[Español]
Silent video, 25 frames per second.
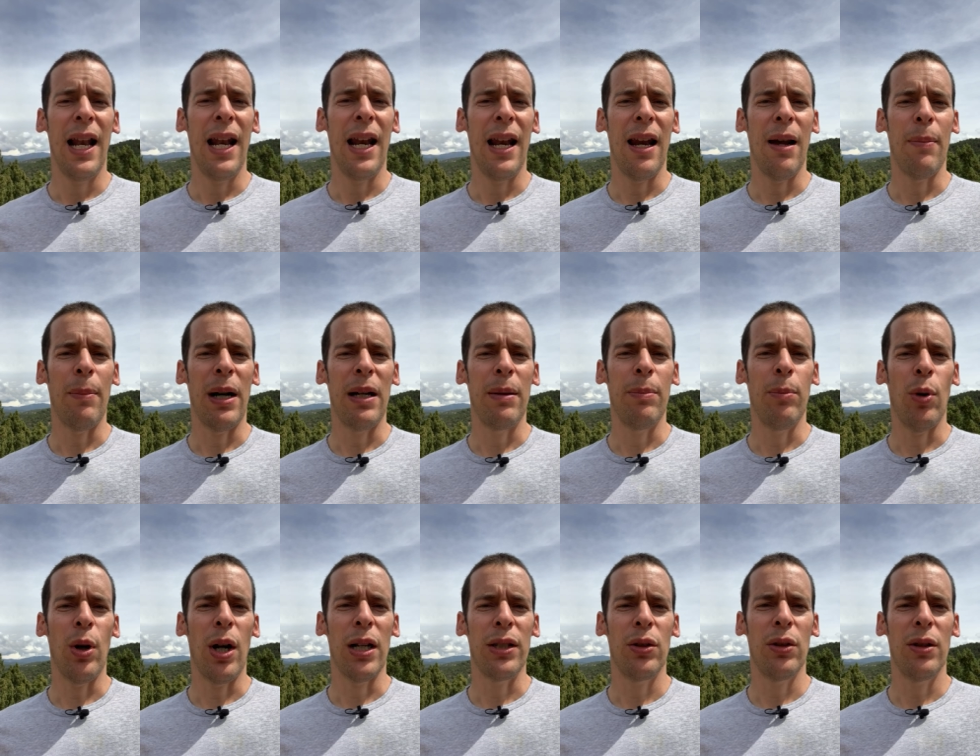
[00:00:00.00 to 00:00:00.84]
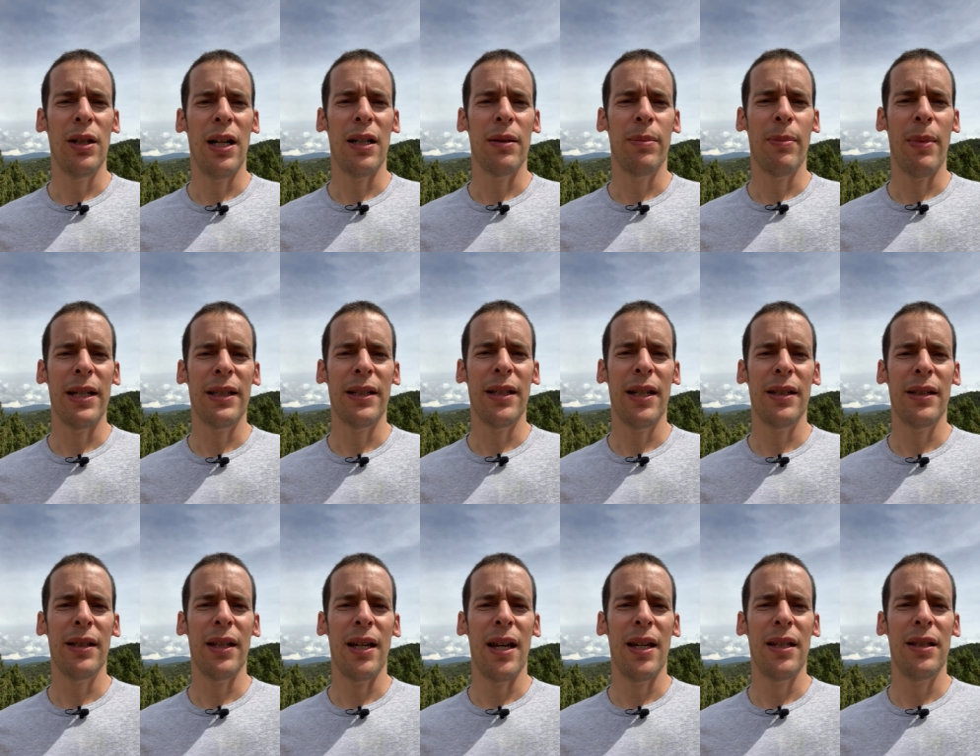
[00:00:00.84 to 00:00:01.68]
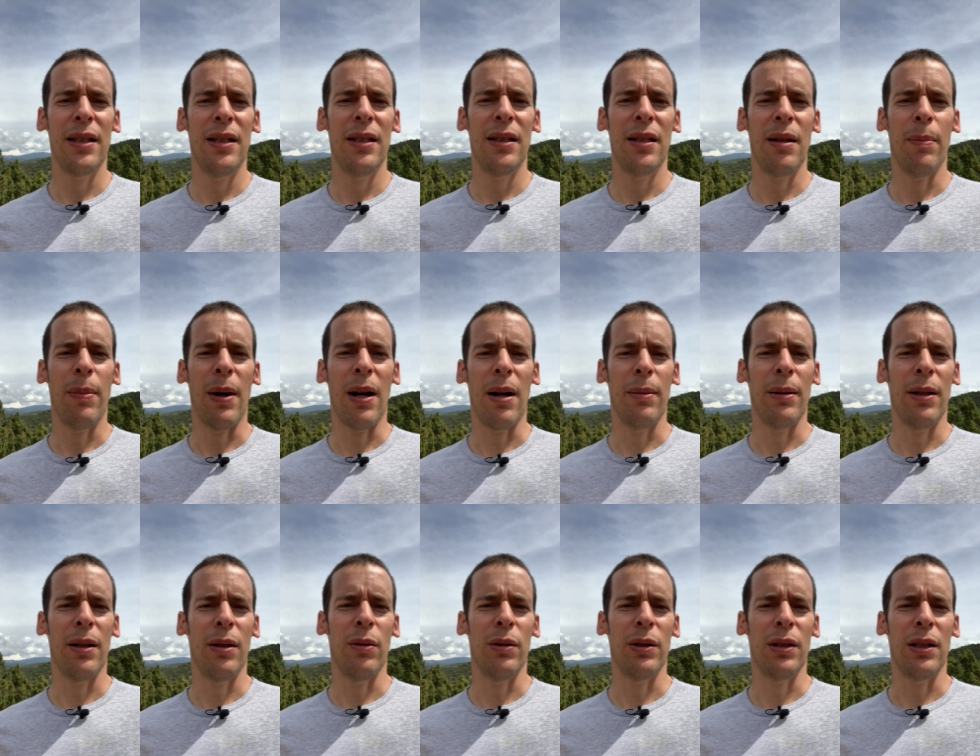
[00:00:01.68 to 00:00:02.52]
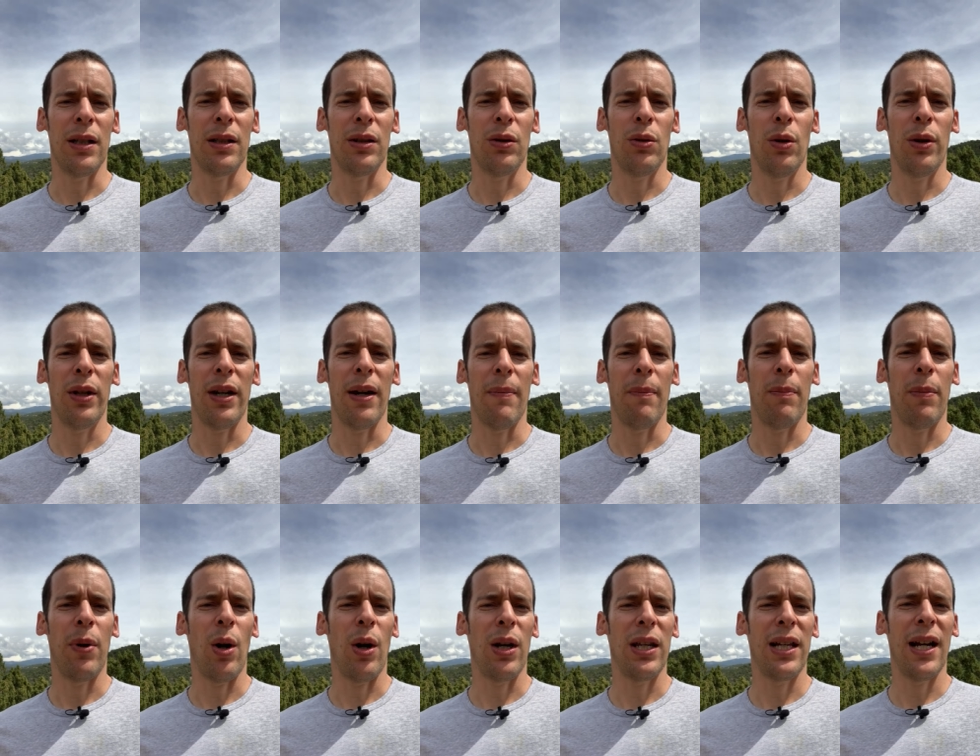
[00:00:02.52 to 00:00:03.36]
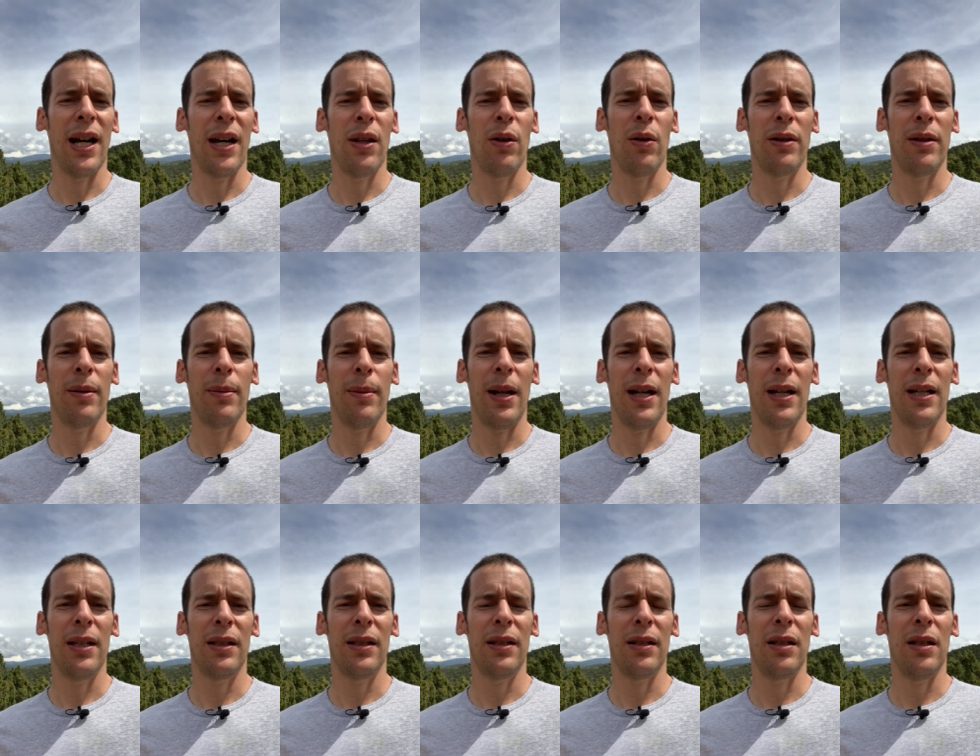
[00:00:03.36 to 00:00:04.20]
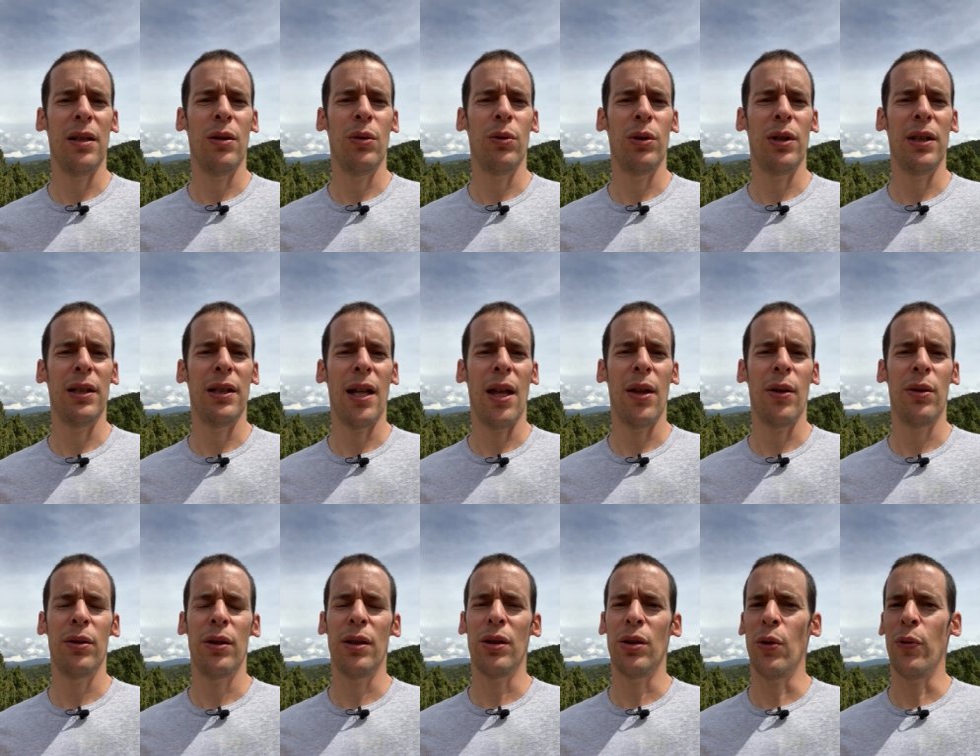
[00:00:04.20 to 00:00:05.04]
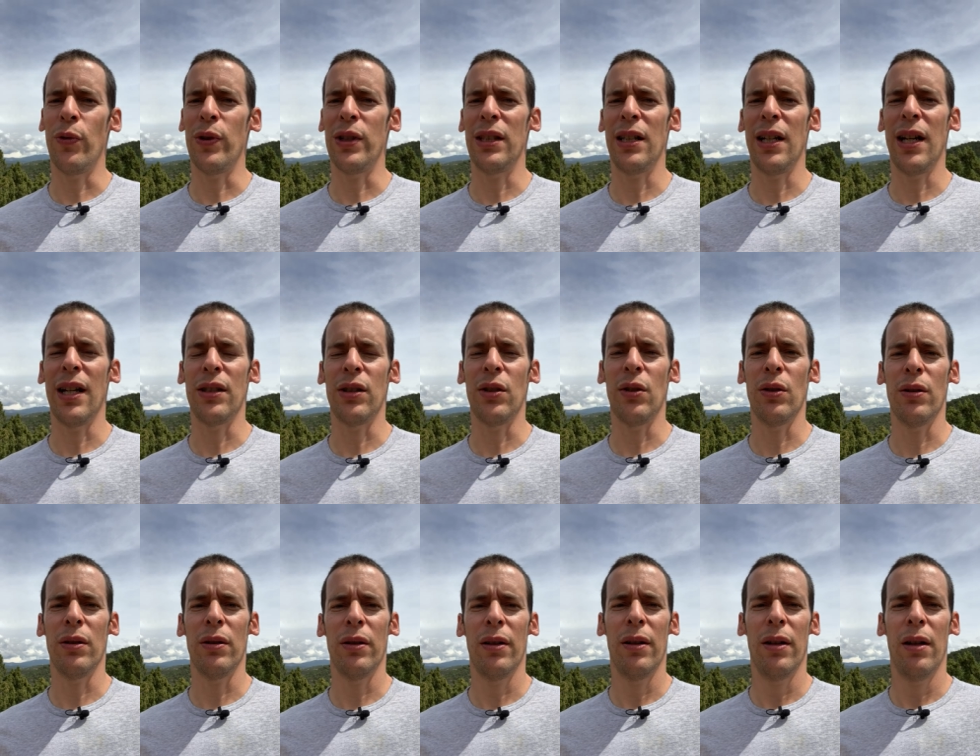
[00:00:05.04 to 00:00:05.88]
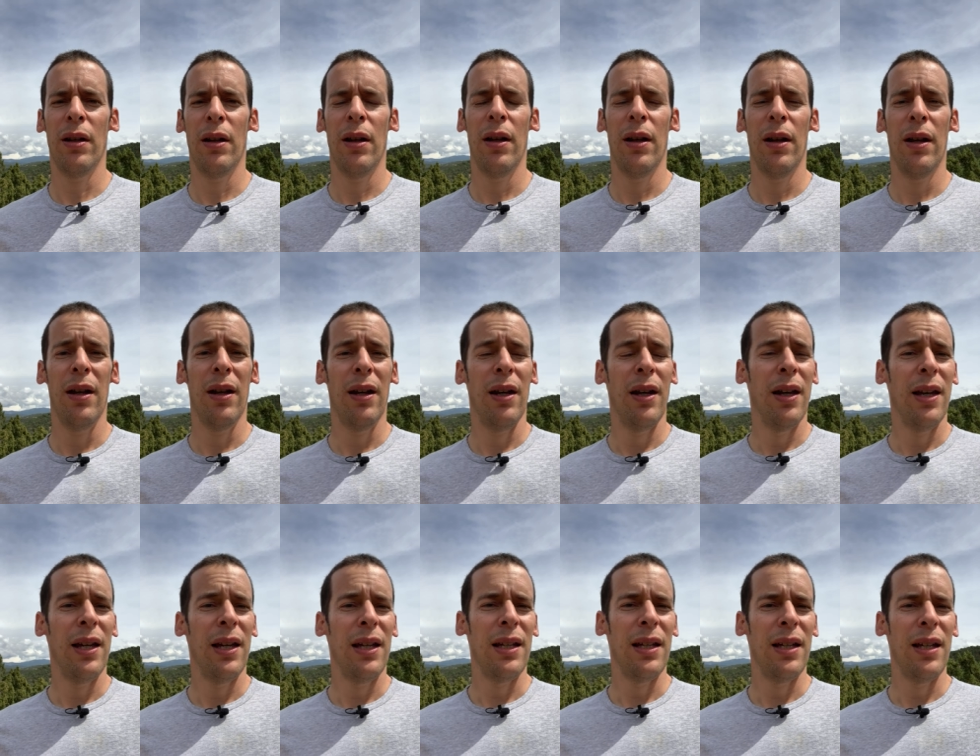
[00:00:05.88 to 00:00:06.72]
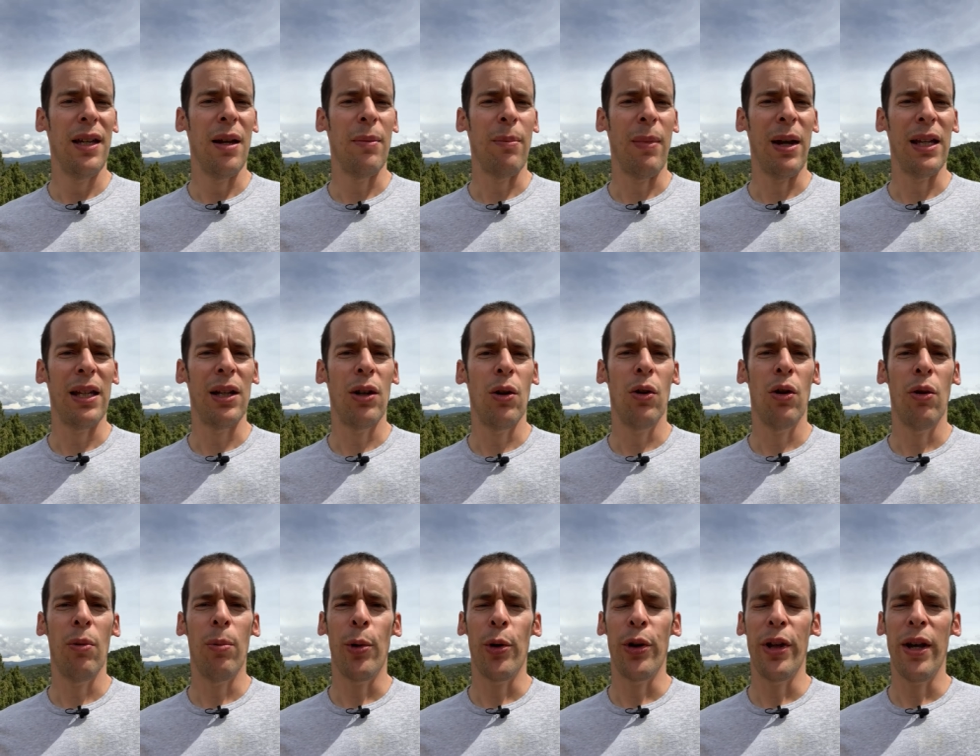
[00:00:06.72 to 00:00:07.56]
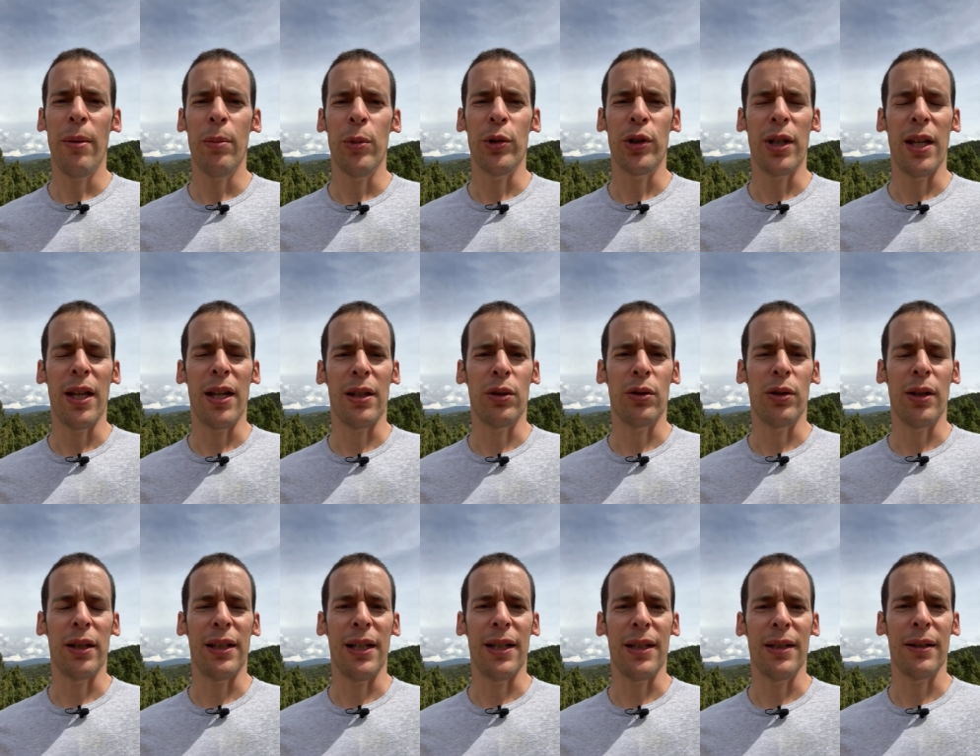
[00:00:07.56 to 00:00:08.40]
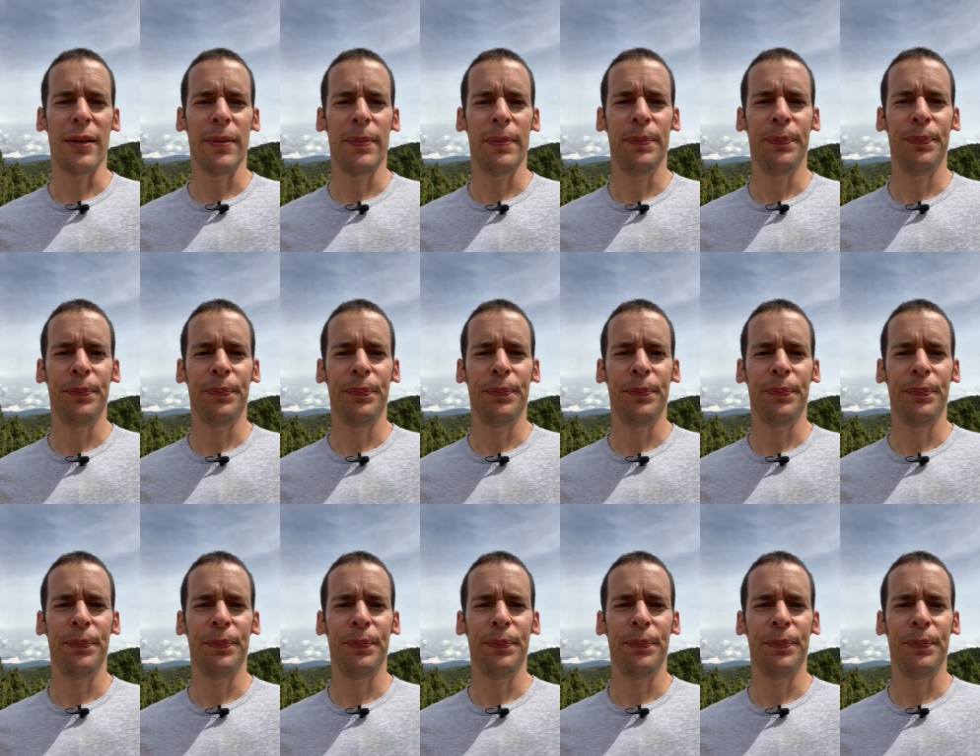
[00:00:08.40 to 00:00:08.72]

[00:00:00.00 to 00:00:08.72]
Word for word: La manipulación de las masas es inseparable en nuestra historia, pero ha llegado a niveles inusitados de sofisticación y en México no podíamos quedarnos atrás.